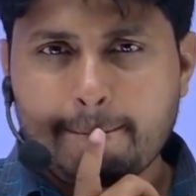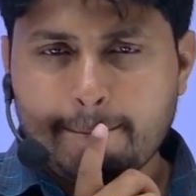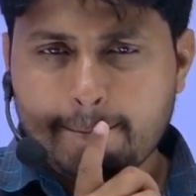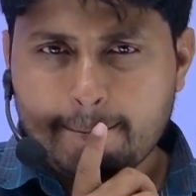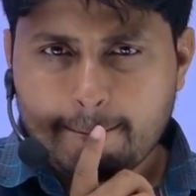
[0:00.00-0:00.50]

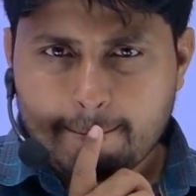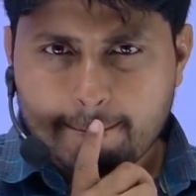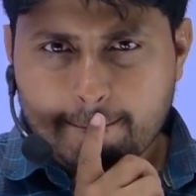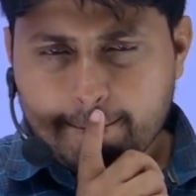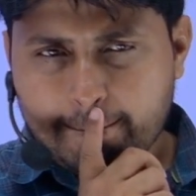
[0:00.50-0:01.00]
इसमें बहुत
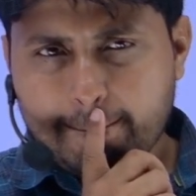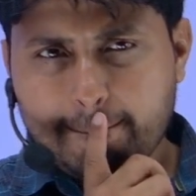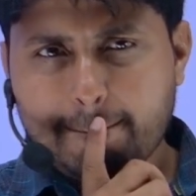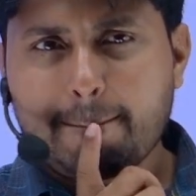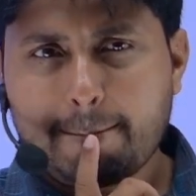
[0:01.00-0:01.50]
क्वेश्चन आया
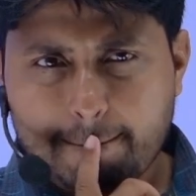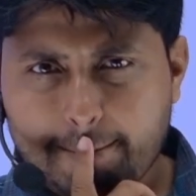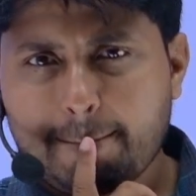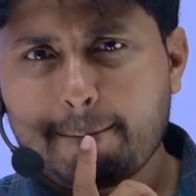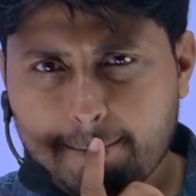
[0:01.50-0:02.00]
है इसलिए
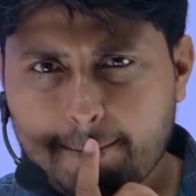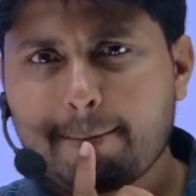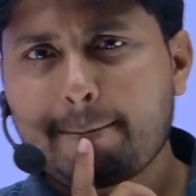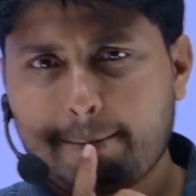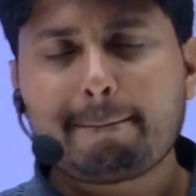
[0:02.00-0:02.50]
मेरा
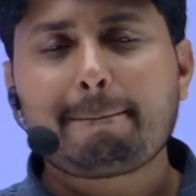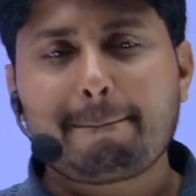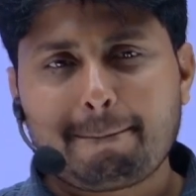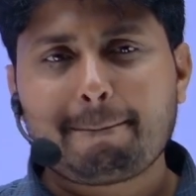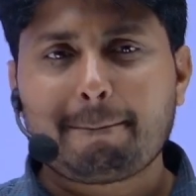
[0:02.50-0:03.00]

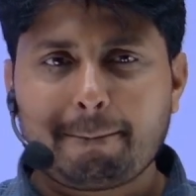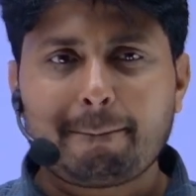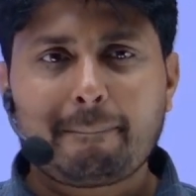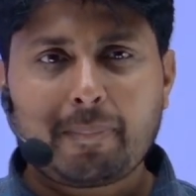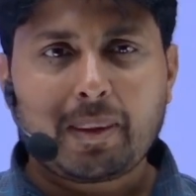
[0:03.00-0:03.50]
हम्म। ठीक है
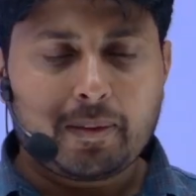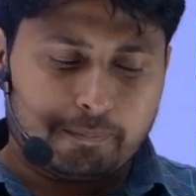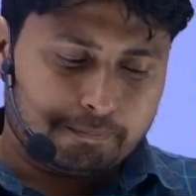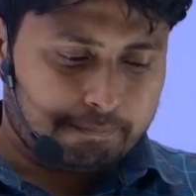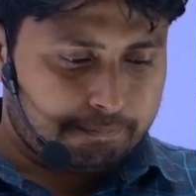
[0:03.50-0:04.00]
सर
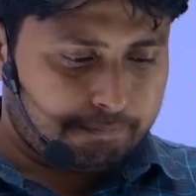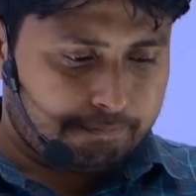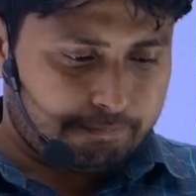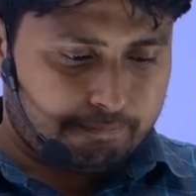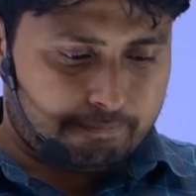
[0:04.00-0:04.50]
ठीक है